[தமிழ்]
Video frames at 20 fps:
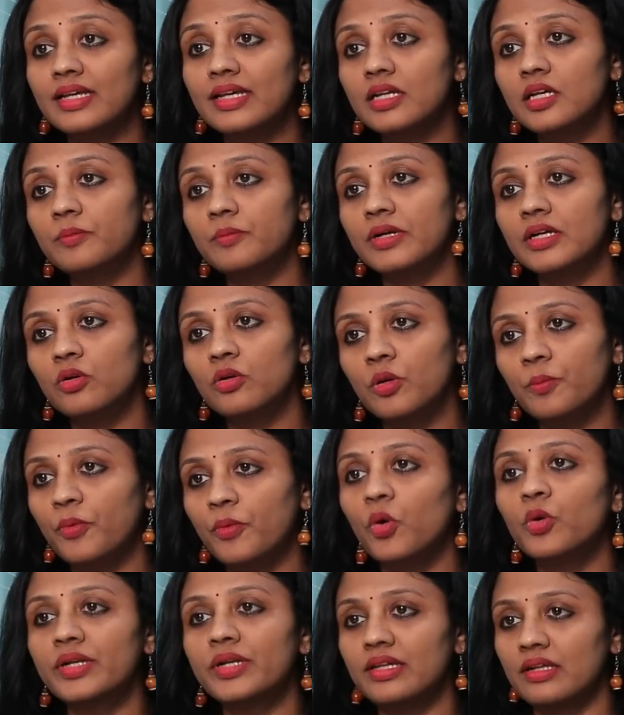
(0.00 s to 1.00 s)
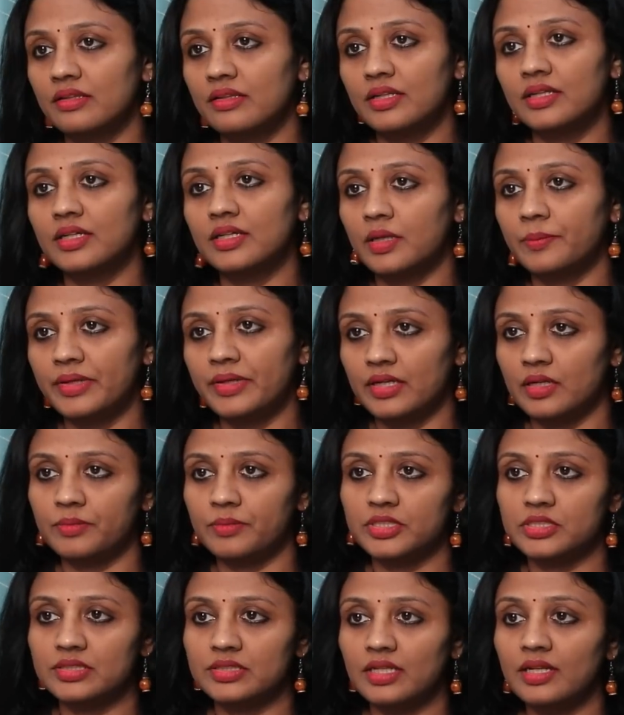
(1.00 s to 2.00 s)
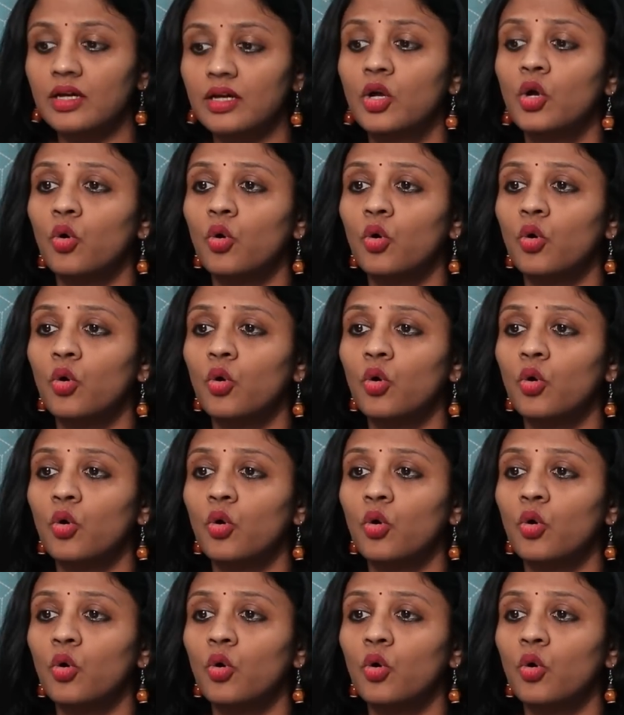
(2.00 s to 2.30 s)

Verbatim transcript: நெருக்கமான ஒரு போட்டி இருந்திருக்கு அப்படிங்கிற பட்சத்தில்